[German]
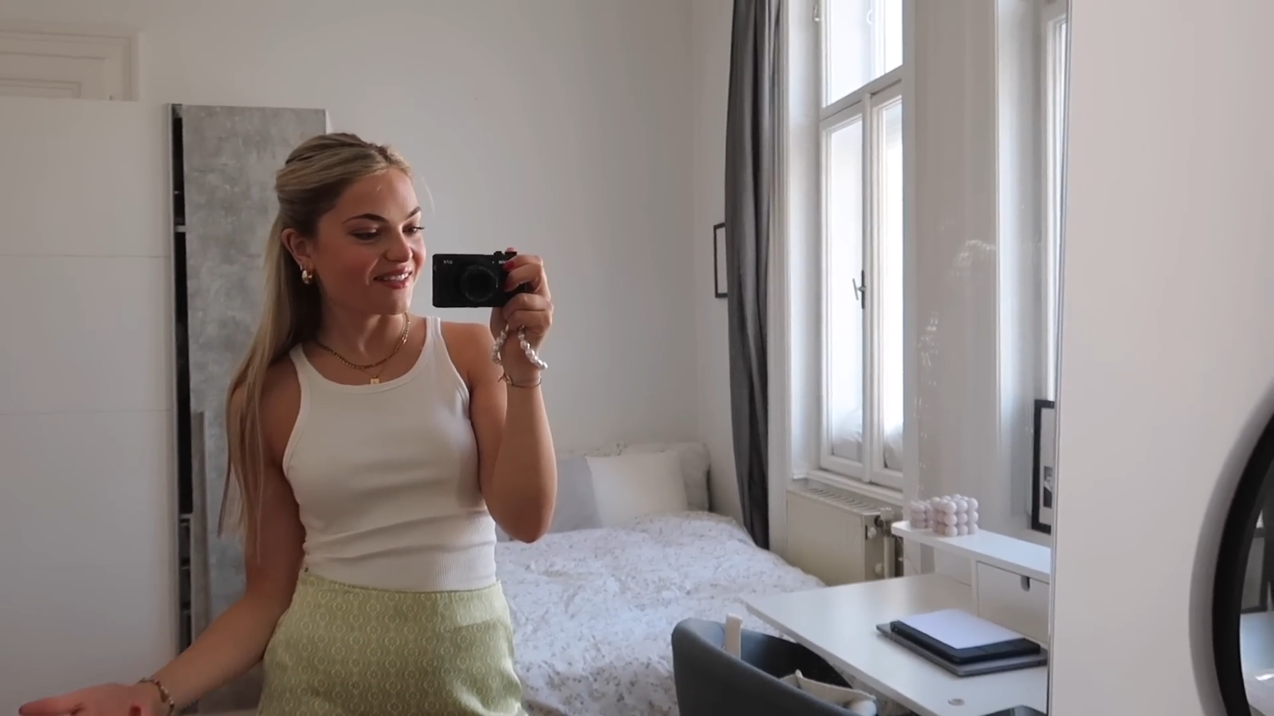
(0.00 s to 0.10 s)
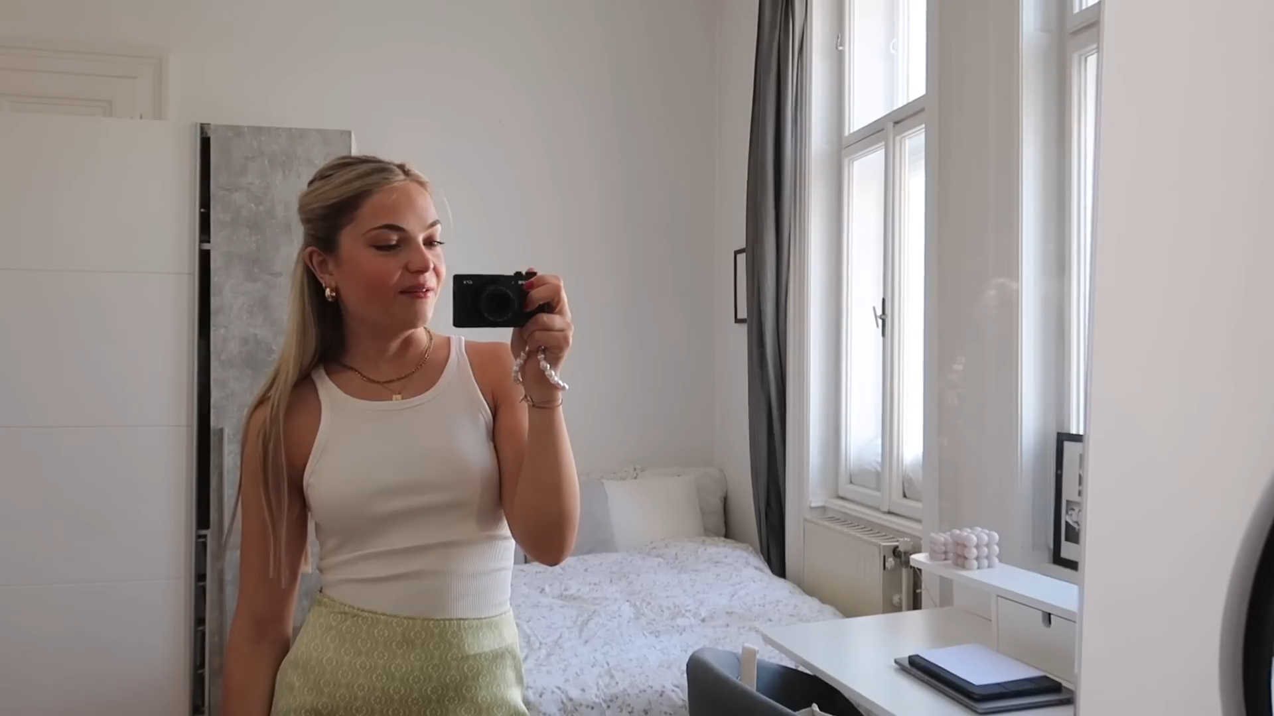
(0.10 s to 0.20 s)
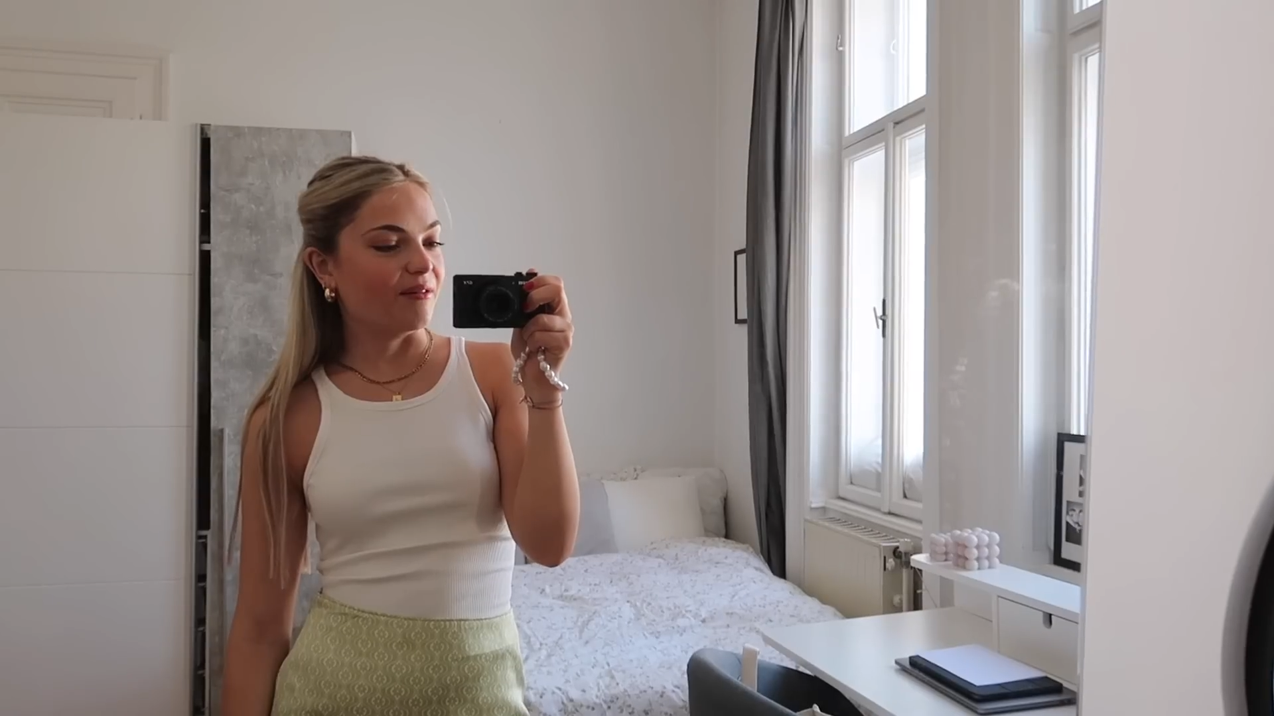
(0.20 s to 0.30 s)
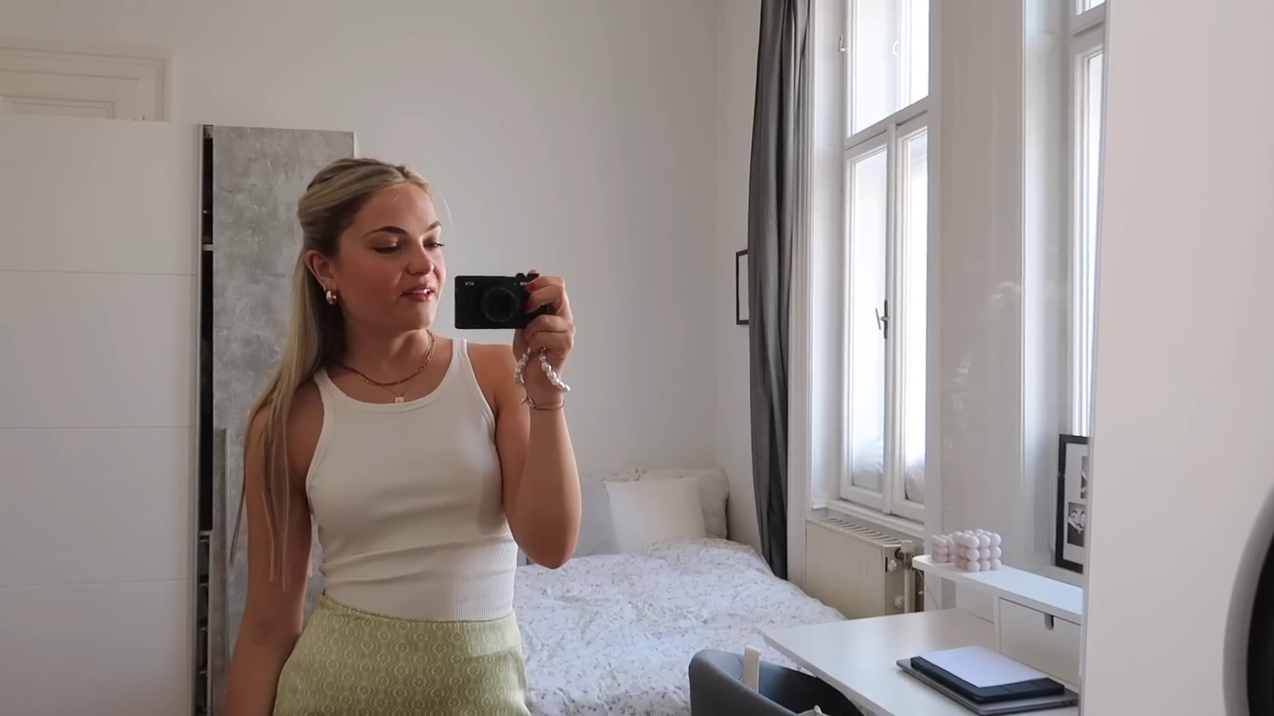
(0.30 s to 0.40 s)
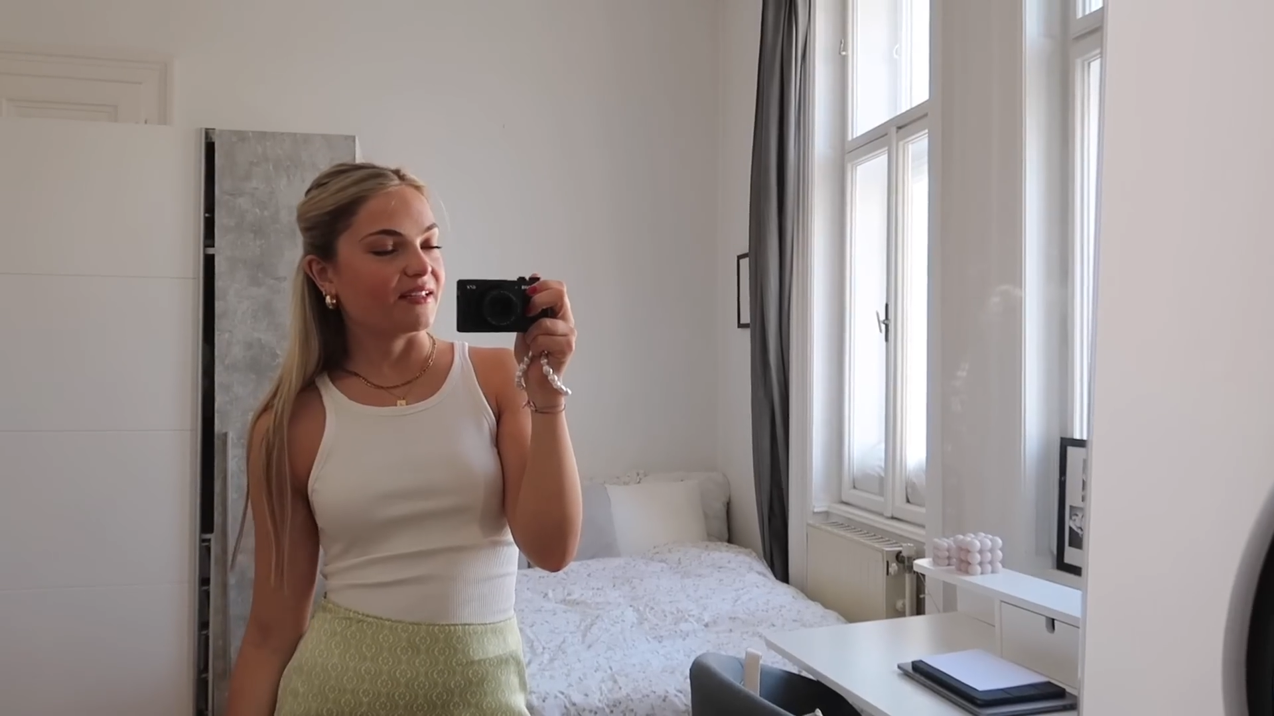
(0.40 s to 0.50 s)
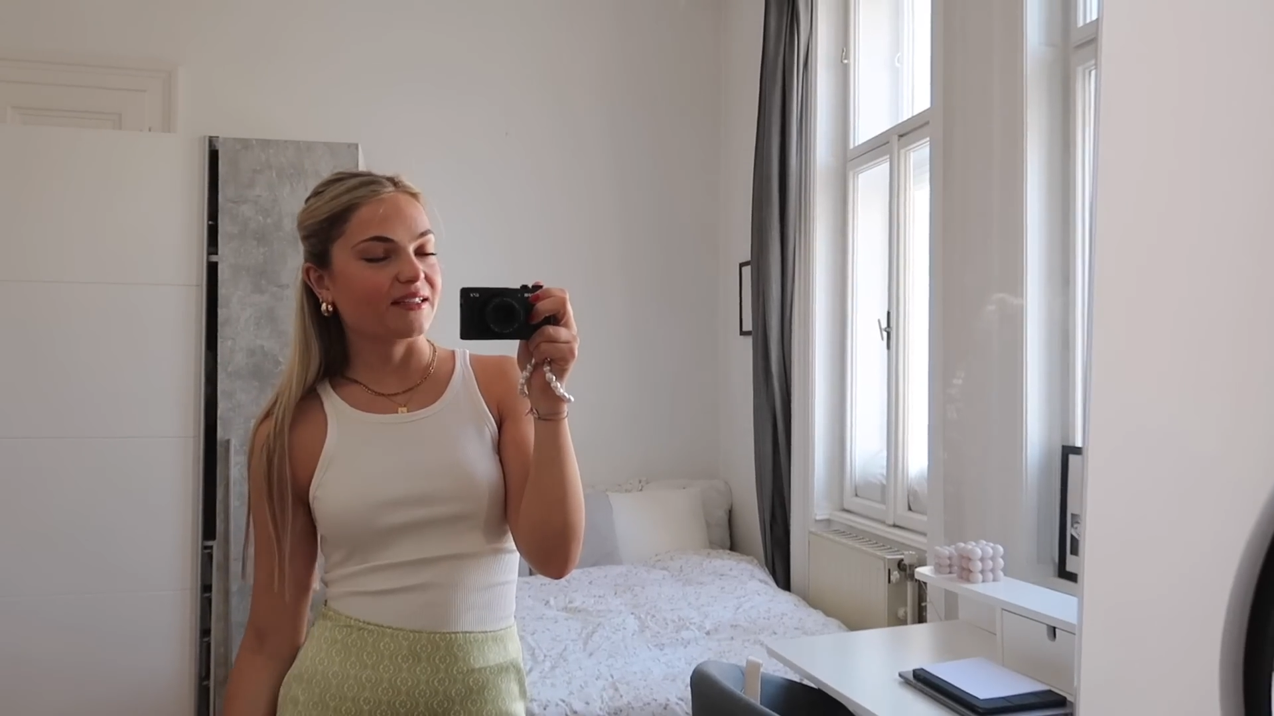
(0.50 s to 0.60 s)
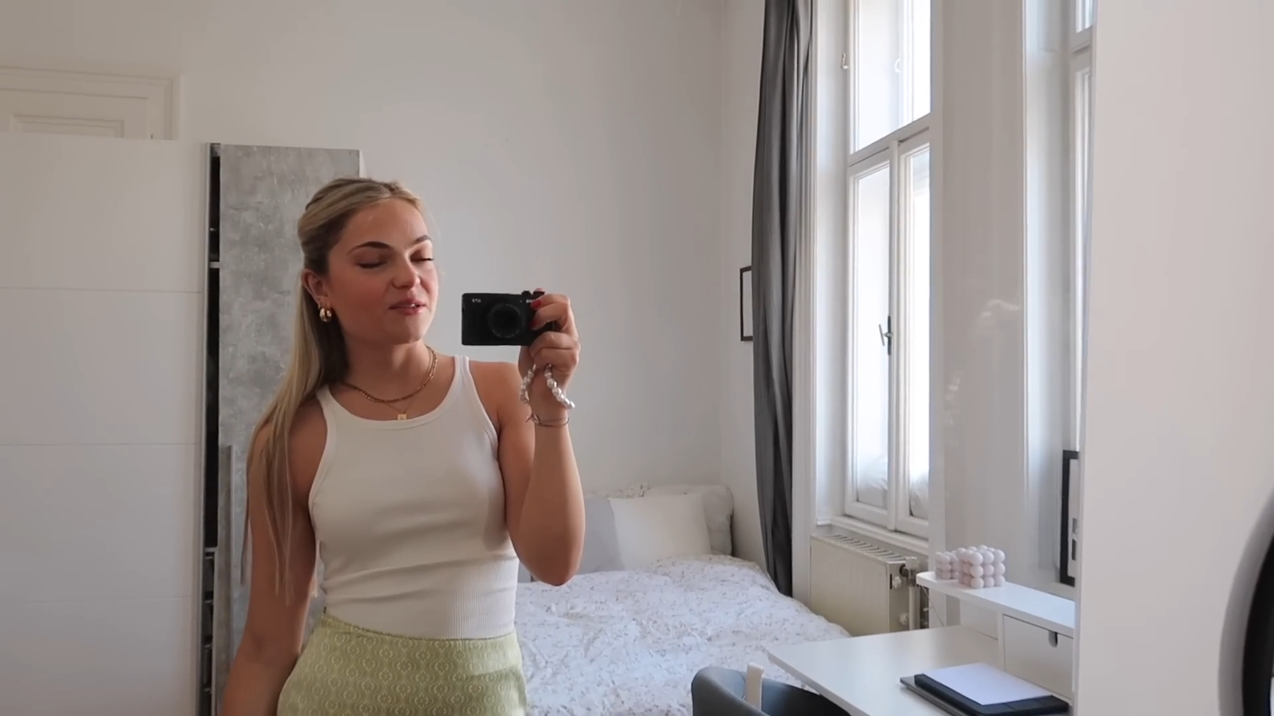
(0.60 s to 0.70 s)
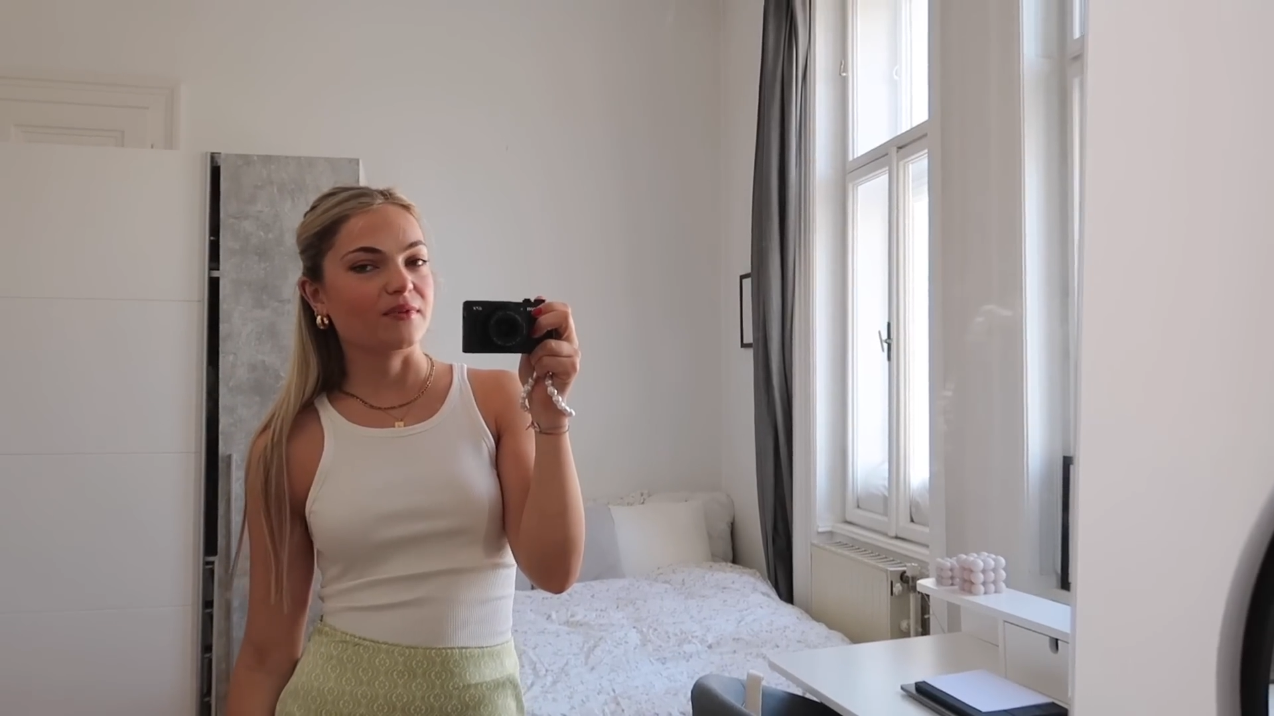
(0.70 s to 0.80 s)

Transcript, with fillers: Ähm, aber dann dachte ich